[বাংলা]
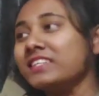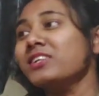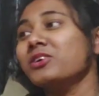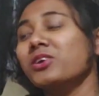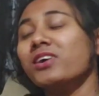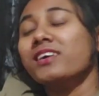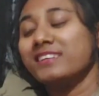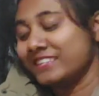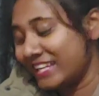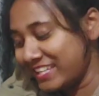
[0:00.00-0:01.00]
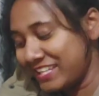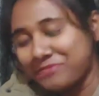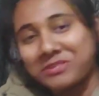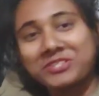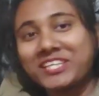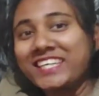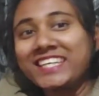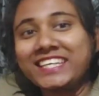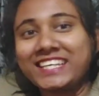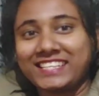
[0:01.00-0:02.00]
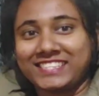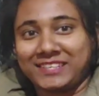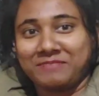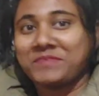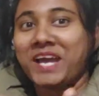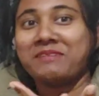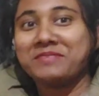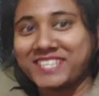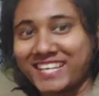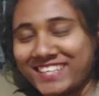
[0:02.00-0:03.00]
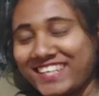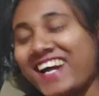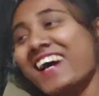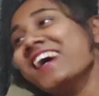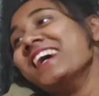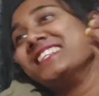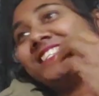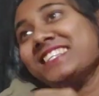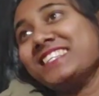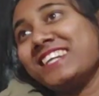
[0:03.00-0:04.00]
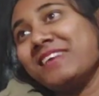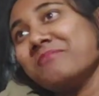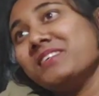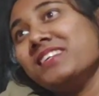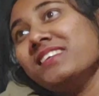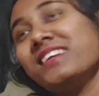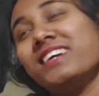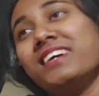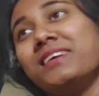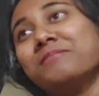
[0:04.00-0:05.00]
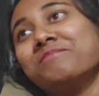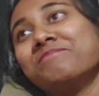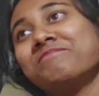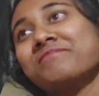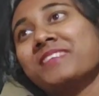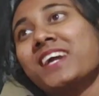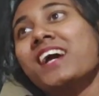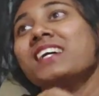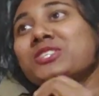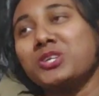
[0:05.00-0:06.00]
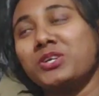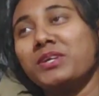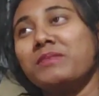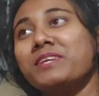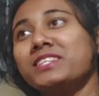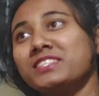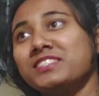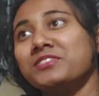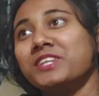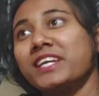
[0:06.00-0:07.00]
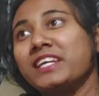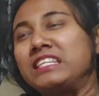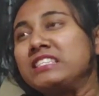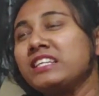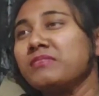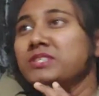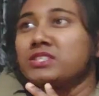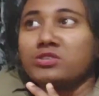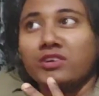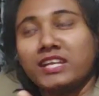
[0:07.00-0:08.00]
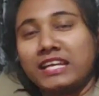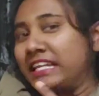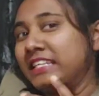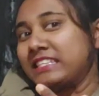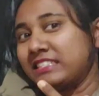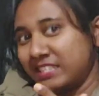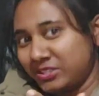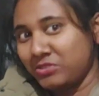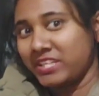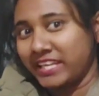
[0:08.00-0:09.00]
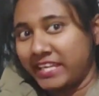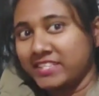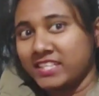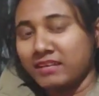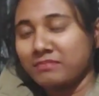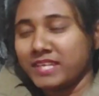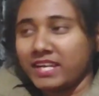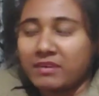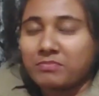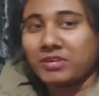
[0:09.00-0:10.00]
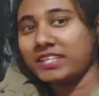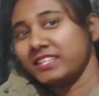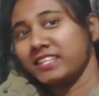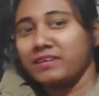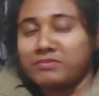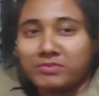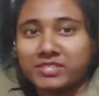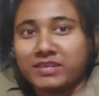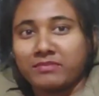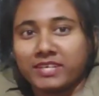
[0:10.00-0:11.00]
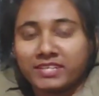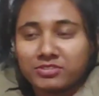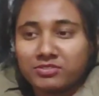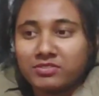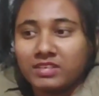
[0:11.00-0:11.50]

দিল দেখি এর ভিতরে কি কি আছে আমি জানি না জাস্ট আমি um, যখন আমি এই জিনিসগুলা কিনেছিলাম জাস্ট অনলাইনে জাস্ট একটু দেখেছিলাম দেখার পরে দেন আমি বলছি আমার একজন